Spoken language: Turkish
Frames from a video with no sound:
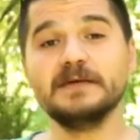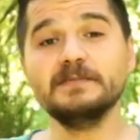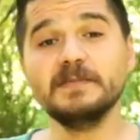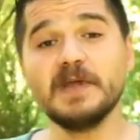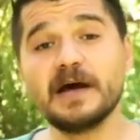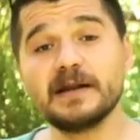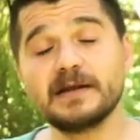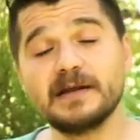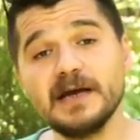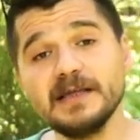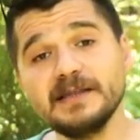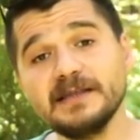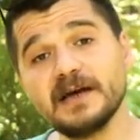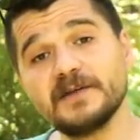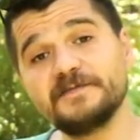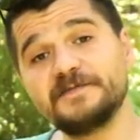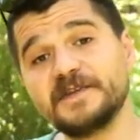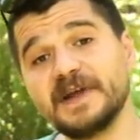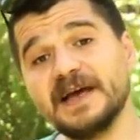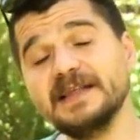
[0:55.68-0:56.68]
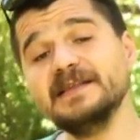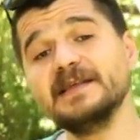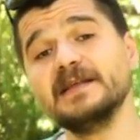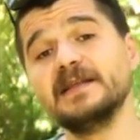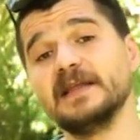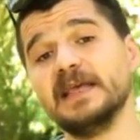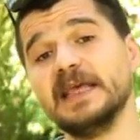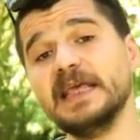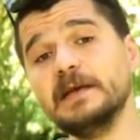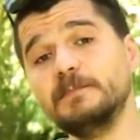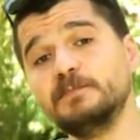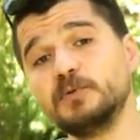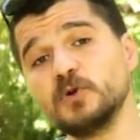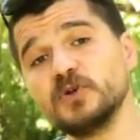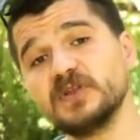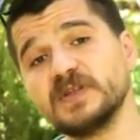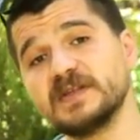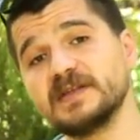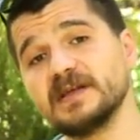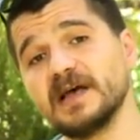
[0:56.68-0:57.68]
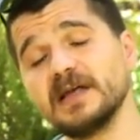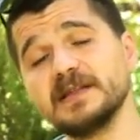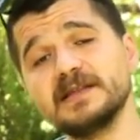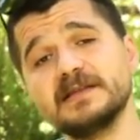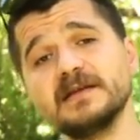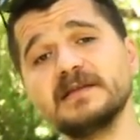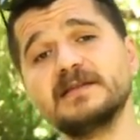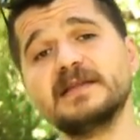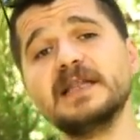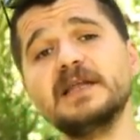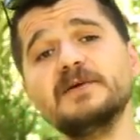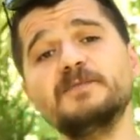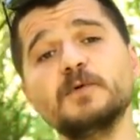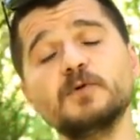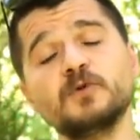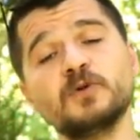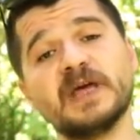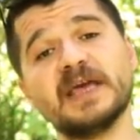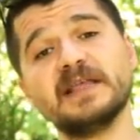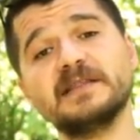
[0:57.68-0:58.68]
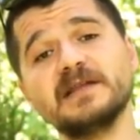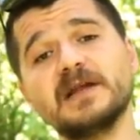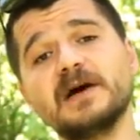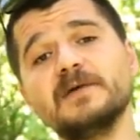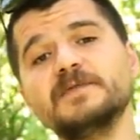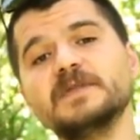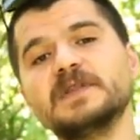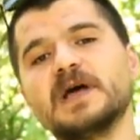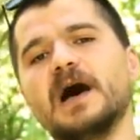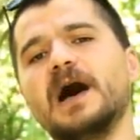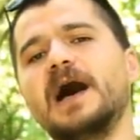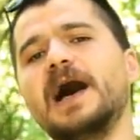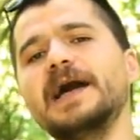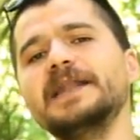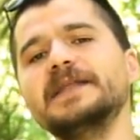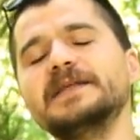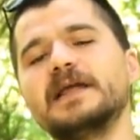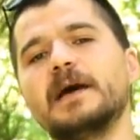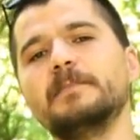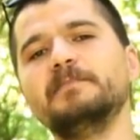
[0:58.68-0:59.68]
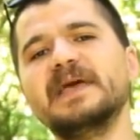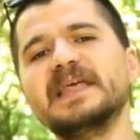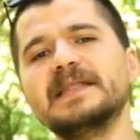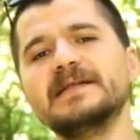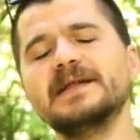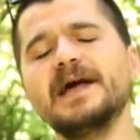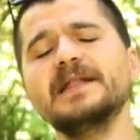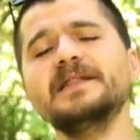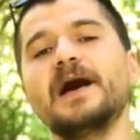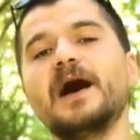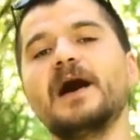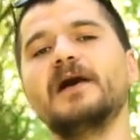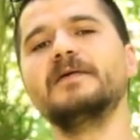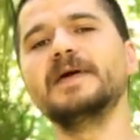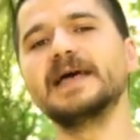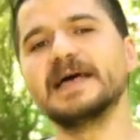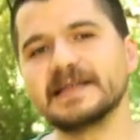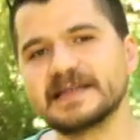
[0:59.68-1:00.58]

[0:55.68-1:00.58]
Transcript: Şimdi arkadaşlar Frenzel'in ilk projesi aslında telefonun etrafında aniden beliren hava